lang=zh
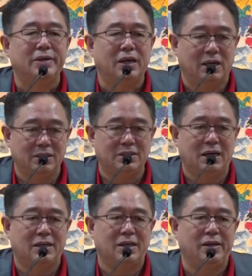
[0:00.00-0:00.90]
影
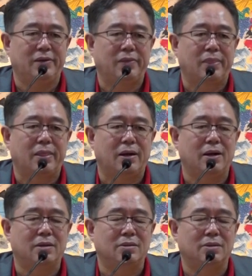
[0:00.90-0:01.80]
响力，
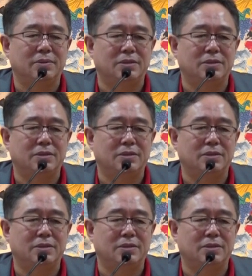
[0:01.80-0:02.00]
啊，那么